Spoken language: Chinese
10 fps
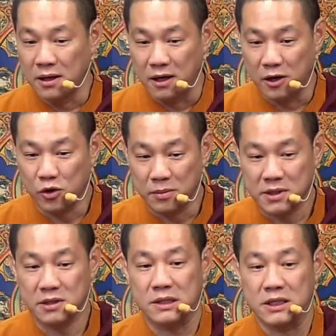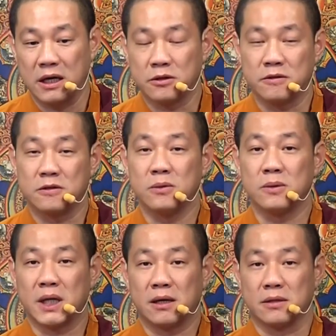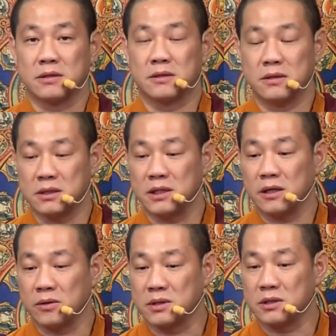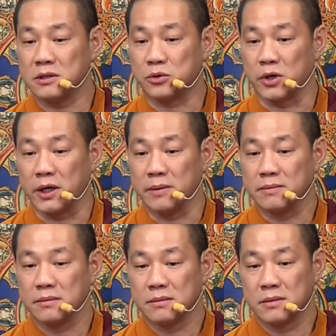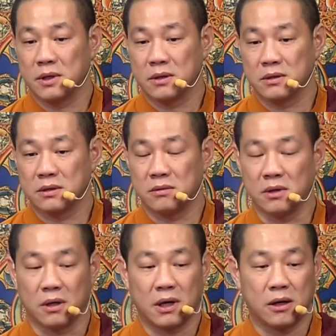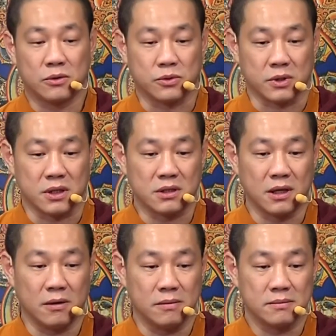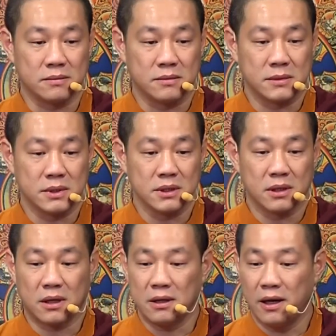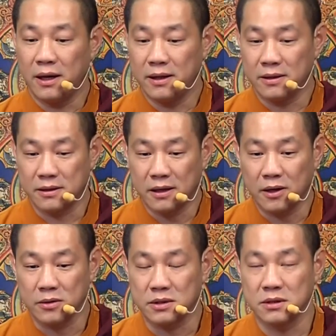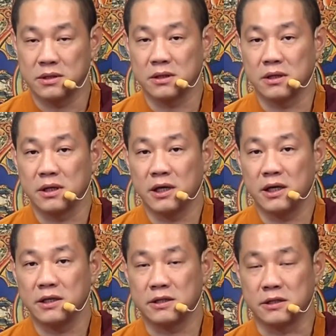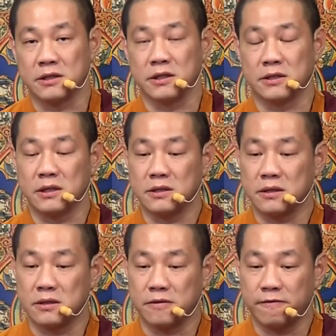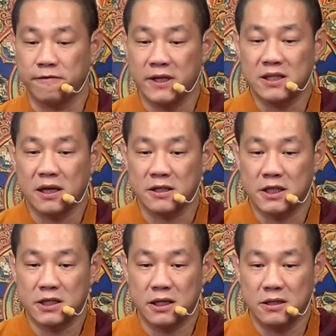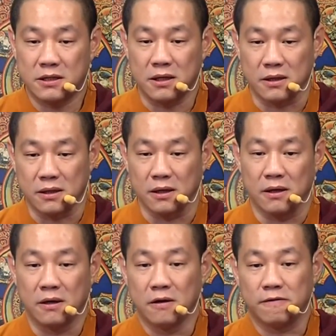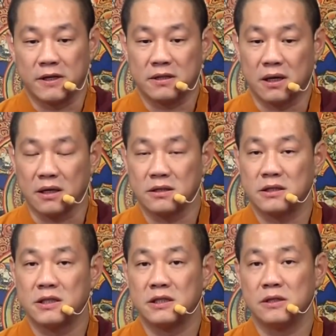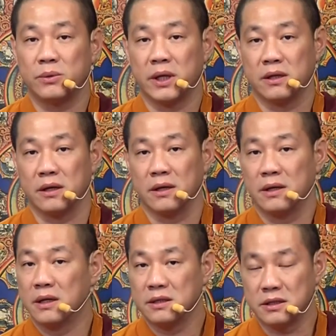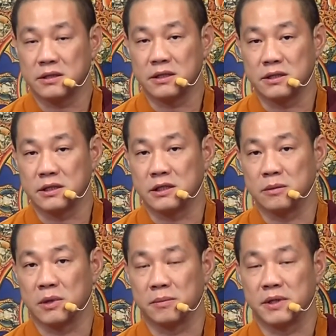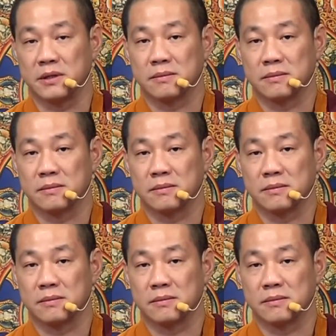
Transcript: 而我们自己要重要的是，自己要有自觉、自我觉照，看到自己的业力习气，甚至是非常深层的、非常细微的这些习气毛病，